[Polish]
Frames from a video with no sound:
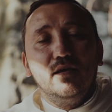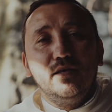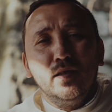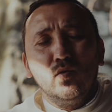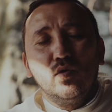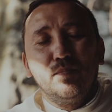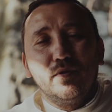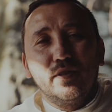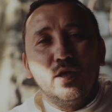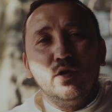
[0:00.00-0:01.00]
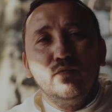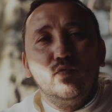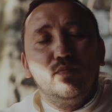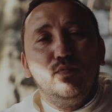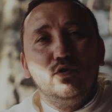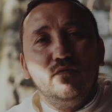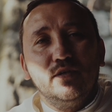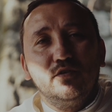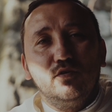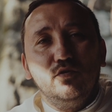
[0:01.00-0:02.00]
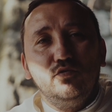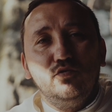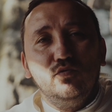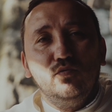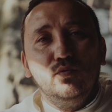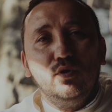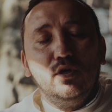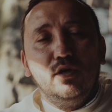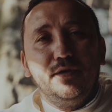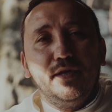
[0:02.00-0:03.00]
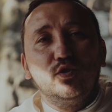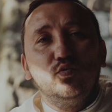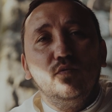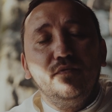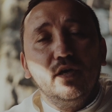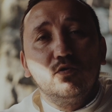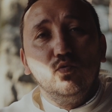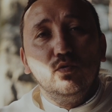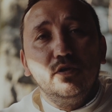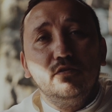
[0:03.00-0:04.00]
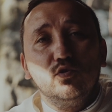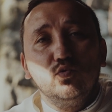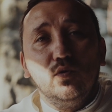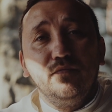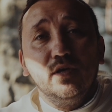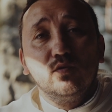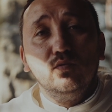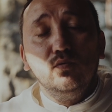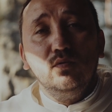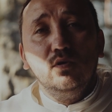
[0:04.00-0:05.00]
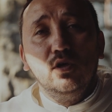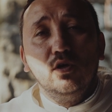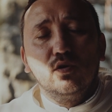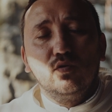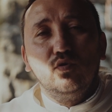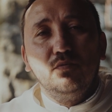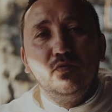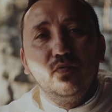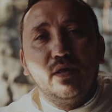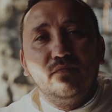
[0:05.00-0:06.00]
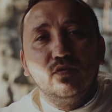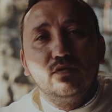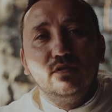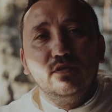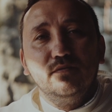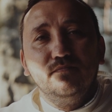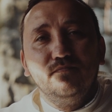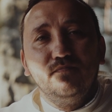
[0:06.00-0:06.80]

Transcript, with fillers: Jezus postanowił zbudować kościół na człowieku i to człowieku, który był zawodny.